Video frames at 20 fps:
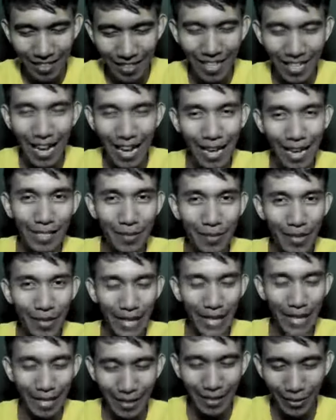Ahas na
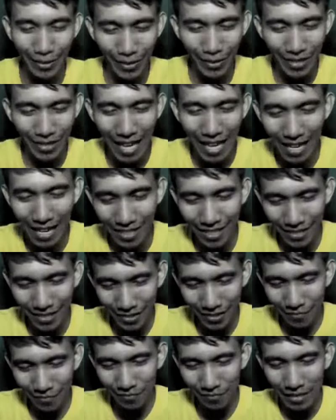may N, no? Nahas.
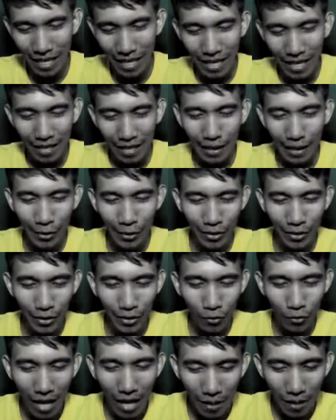Ngayon,
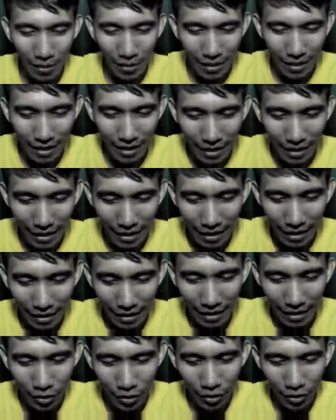itong Habes Gilead
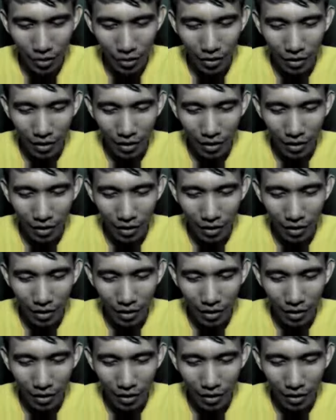na to